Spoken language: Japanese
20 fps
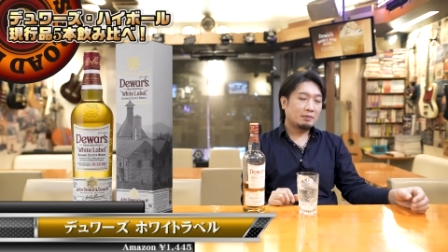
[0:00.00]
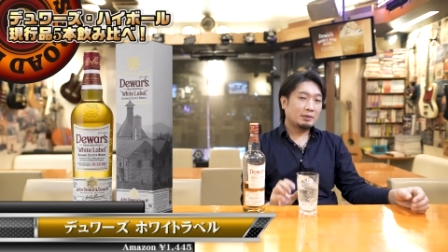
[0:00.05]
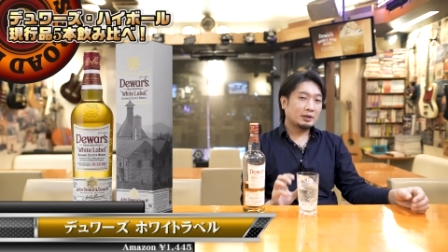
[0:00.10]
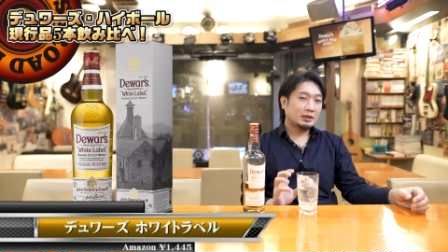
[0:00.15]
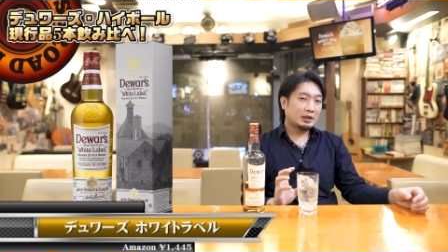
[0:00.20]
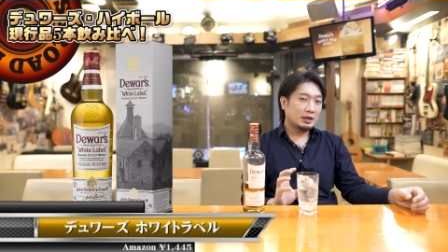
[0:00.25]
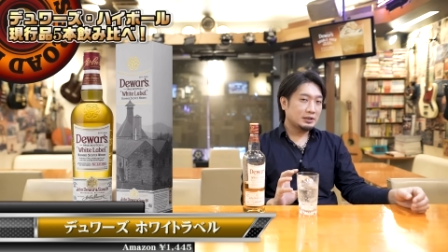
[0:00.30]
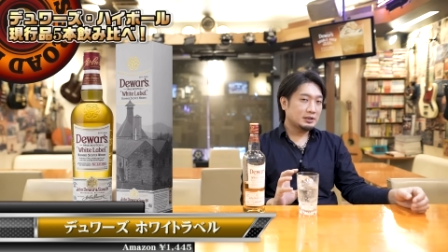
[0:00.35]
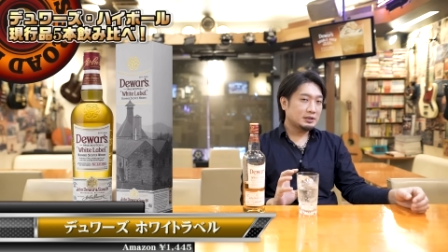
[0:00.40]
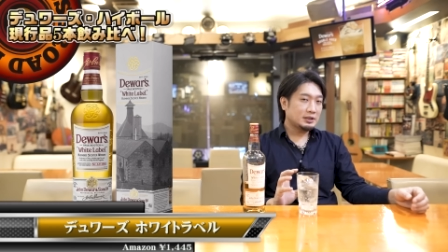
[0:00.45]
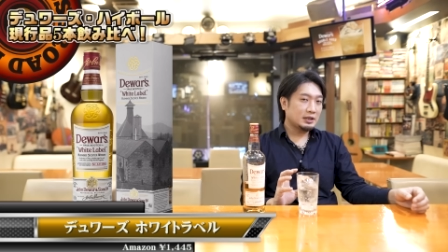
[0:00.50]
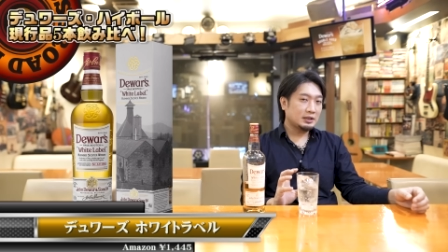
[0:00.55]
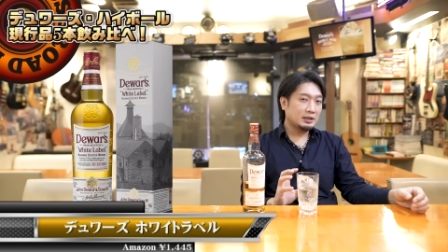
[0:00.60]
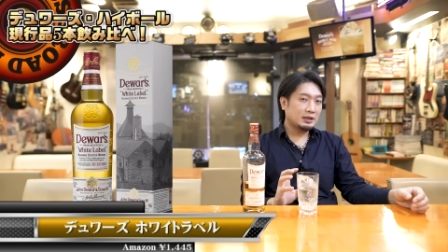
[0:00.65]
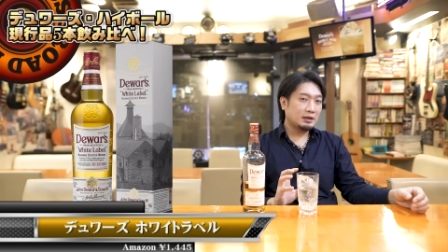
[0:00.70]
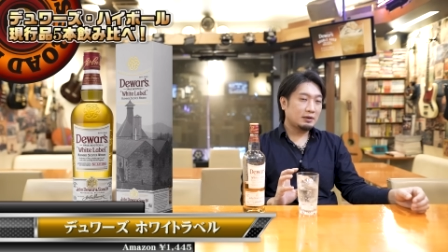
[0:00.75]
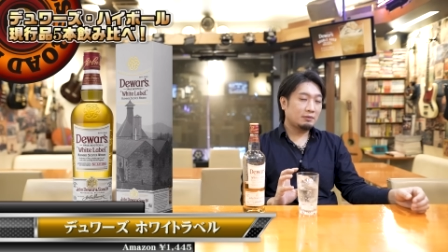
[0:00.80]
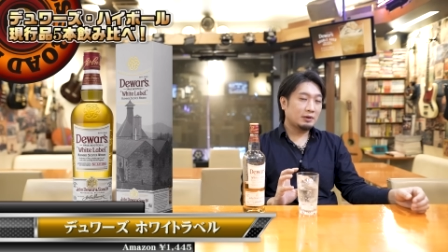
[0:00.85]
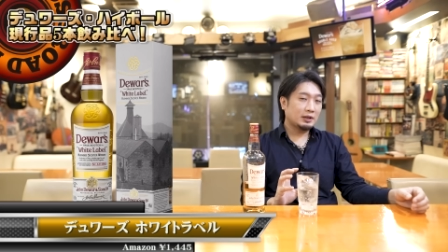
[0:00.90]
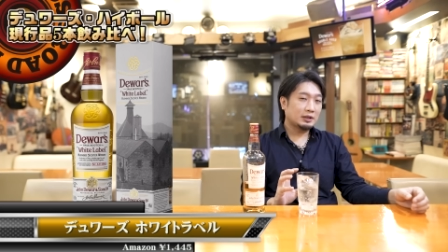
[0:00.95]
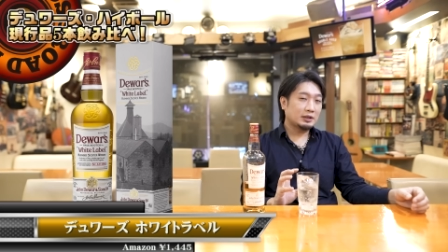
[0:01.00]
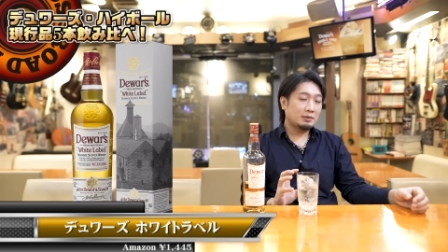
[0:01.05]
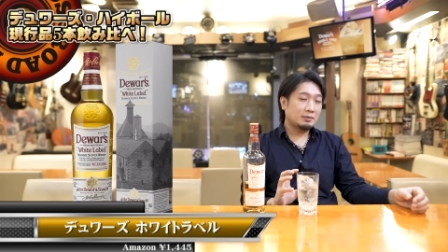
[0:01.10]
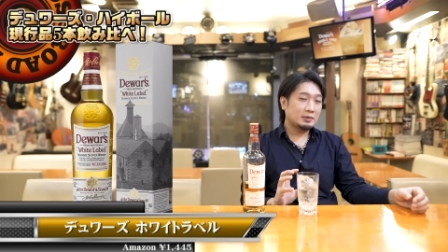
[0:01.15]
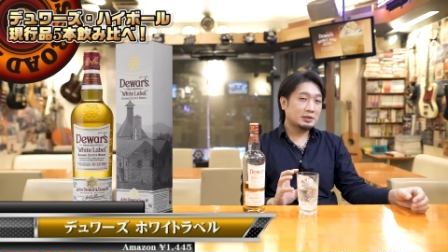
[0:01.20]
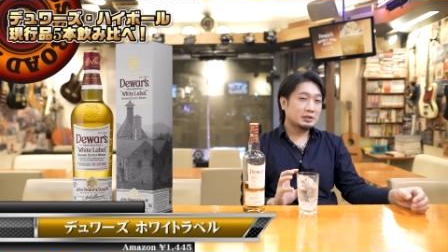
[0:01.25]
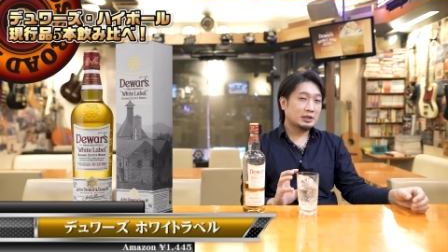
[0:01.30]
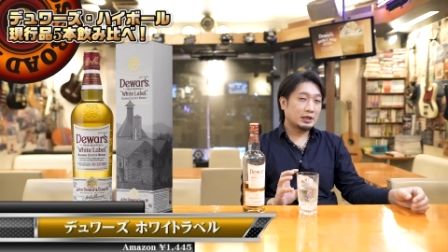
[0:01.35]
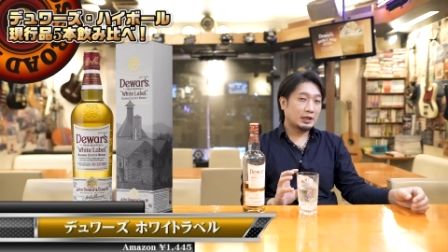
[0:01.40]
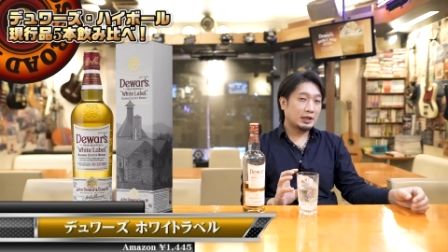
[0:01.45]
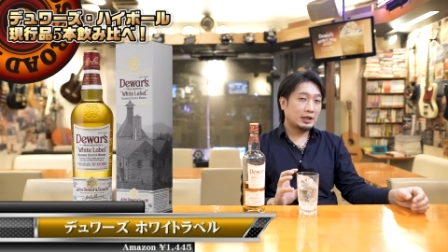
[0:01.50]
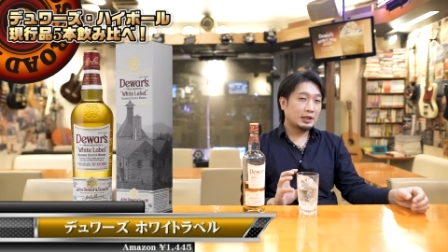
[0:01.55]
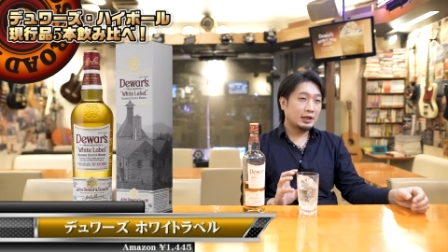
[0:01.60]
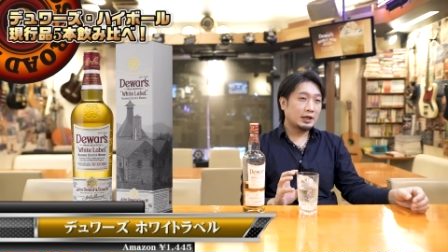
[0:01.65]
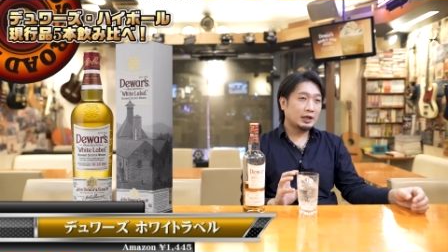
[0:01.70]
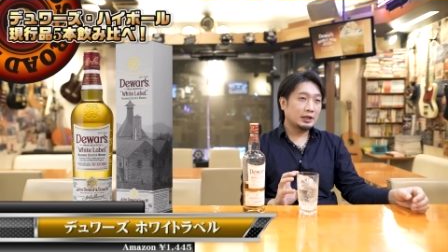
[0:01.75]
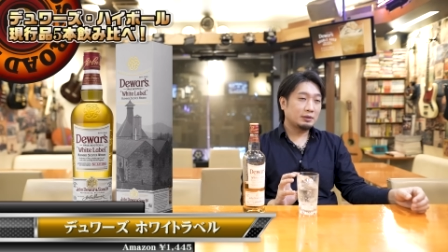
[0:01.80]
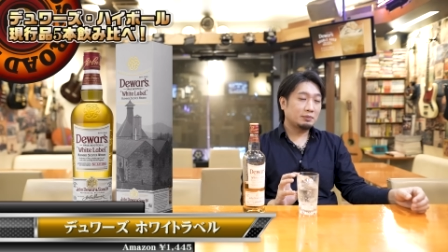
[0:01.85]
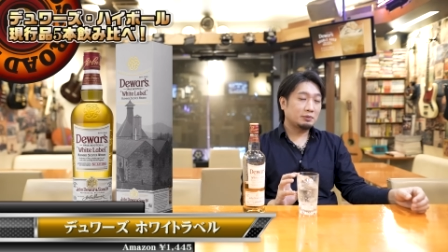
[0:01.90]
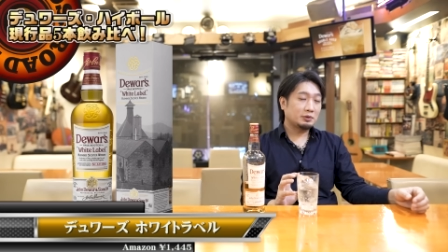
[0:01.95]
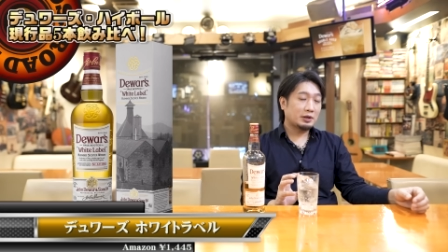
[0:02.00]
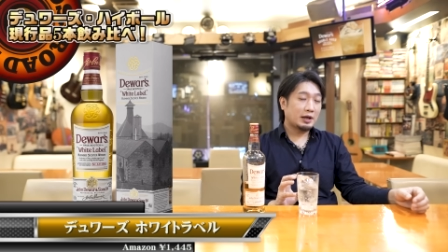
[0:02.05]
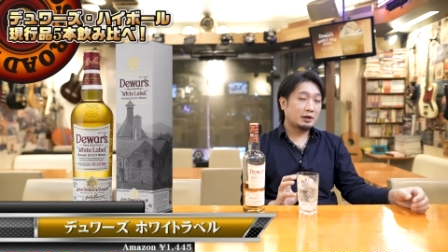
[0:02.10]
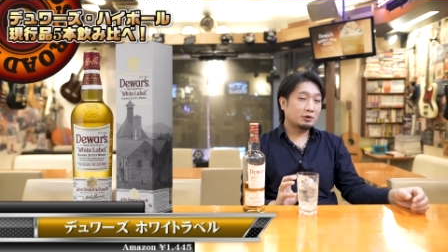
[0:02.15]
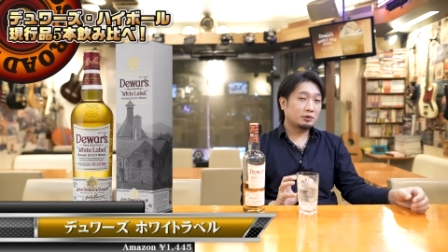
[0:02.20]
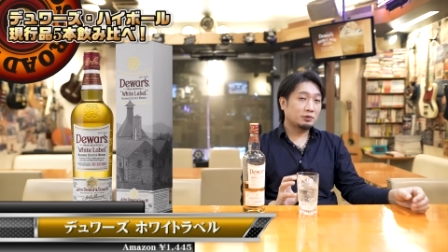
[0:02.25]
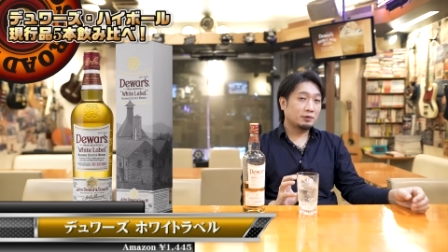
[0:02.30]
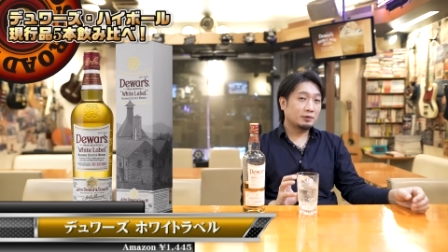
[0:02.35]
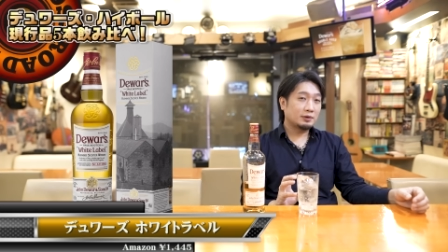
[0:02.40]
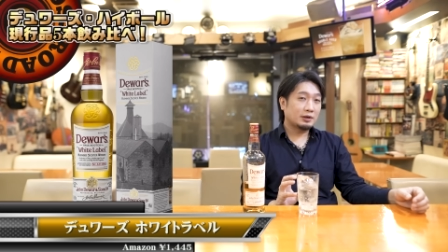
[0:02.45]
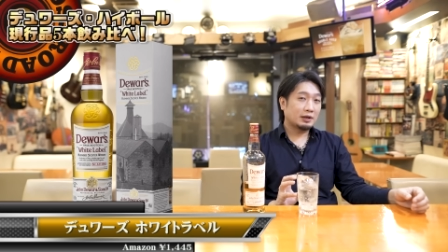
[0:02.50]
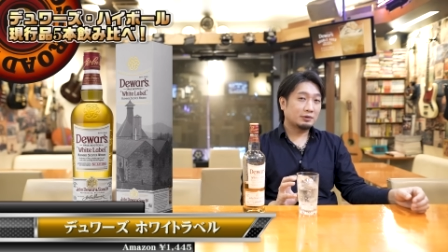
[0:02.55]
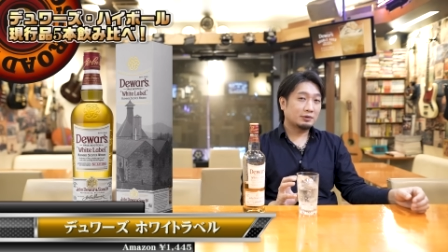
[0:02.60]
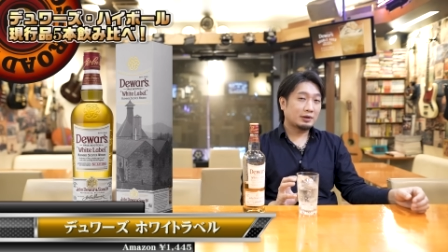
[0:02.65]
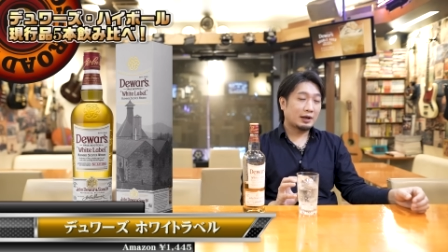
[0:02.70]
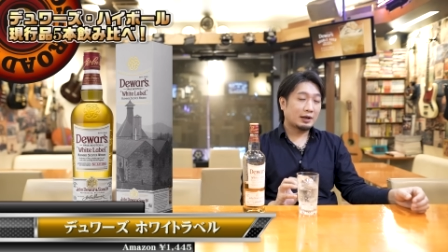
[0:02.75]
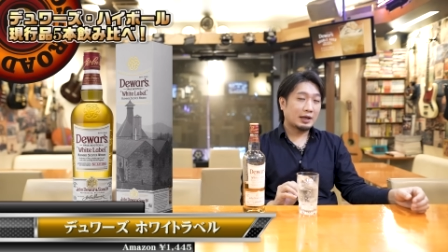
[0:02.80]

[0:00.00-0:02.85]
まあ、炭酸で割ってますからネガティブなアルコール感と